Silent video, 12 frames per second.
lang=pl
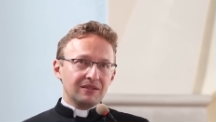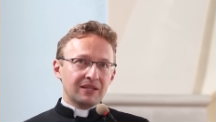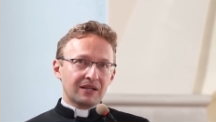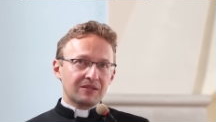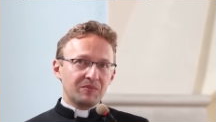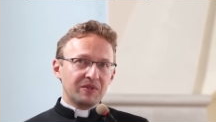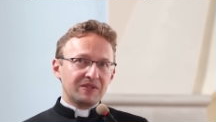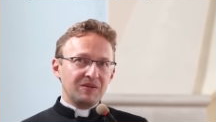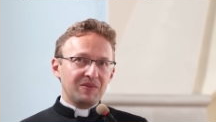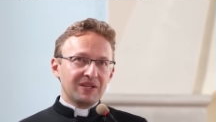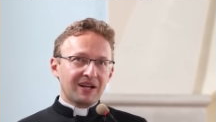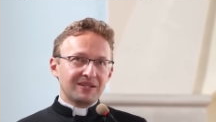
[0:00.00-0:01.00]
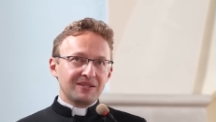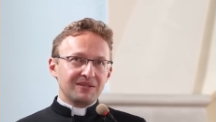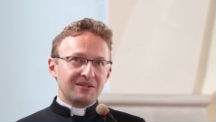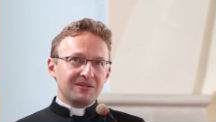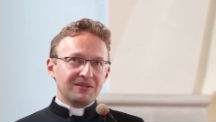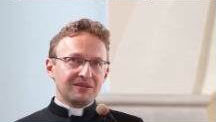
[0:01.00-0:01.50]
Jak sobie z nimi
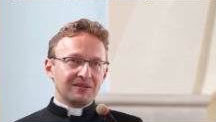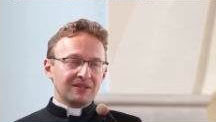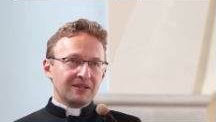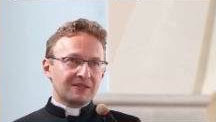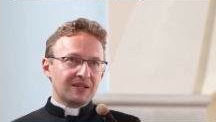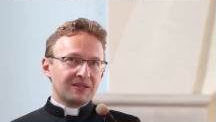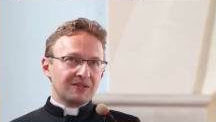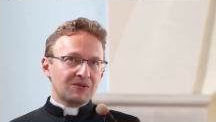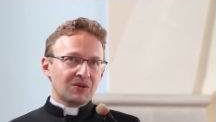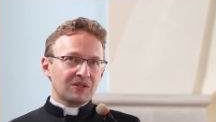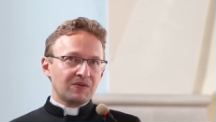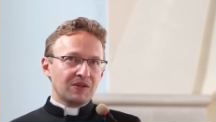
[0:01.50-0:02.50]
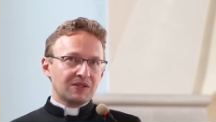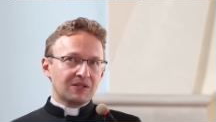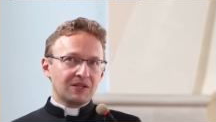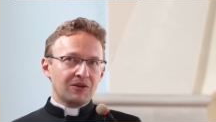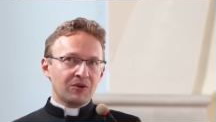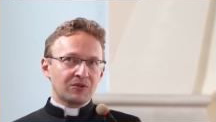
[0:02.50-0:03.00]
radzić? Niestety coraz
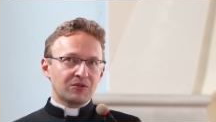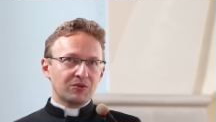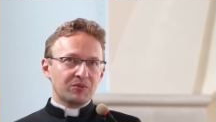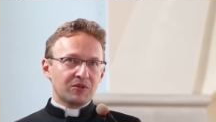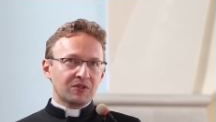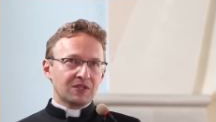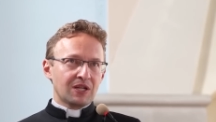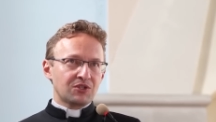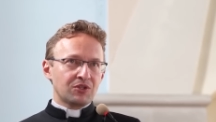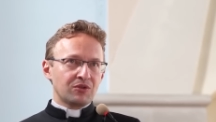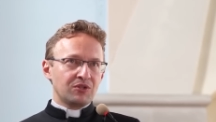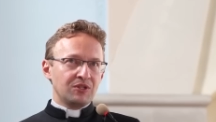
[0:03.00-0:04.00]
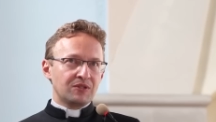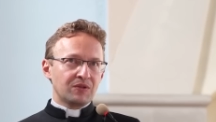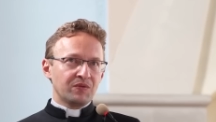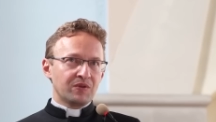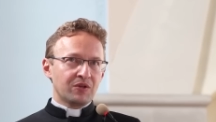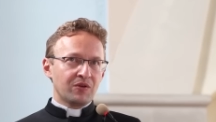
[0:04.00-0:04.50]
więcej osób, to znaczy
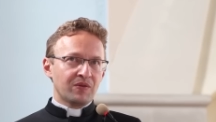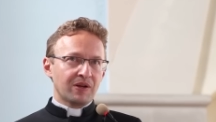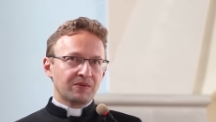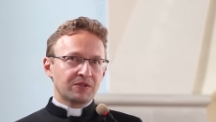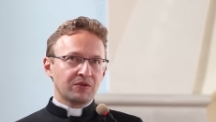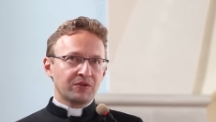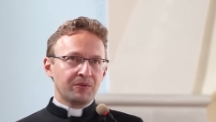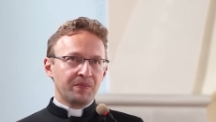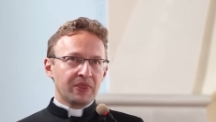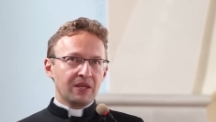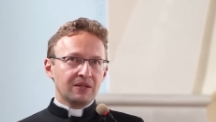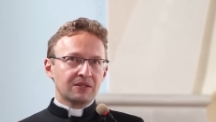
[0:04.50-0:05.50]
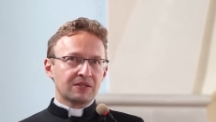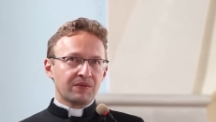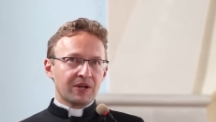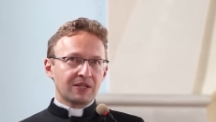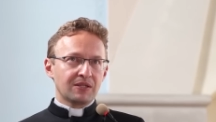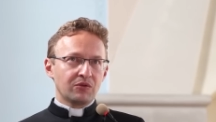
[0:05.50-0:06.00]
rodziców, wychowawców,
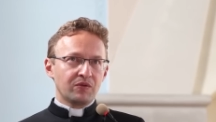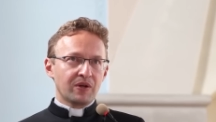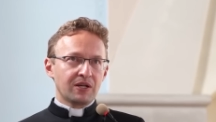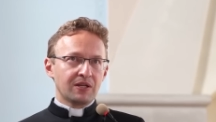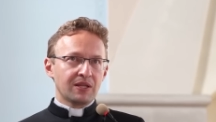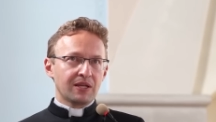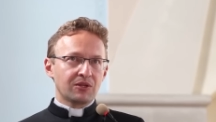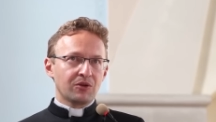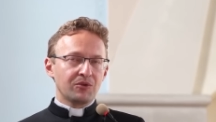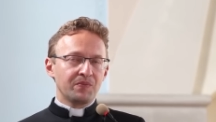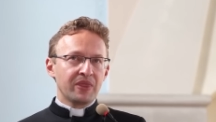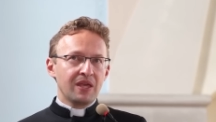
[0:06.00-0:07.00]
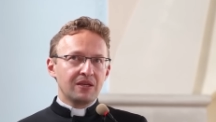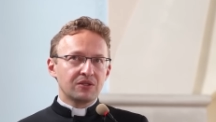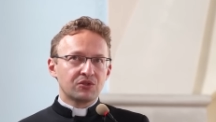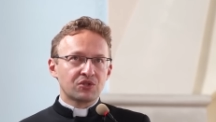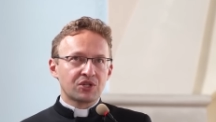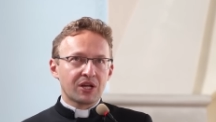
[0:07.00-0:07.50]
zwraca uwagę na to,
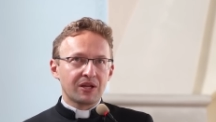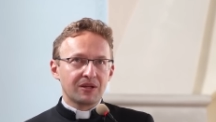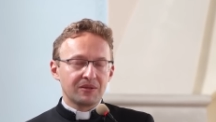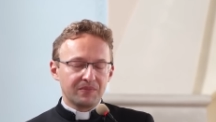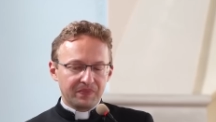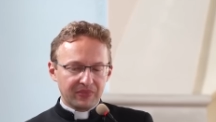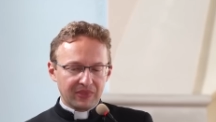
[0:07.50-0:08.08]
że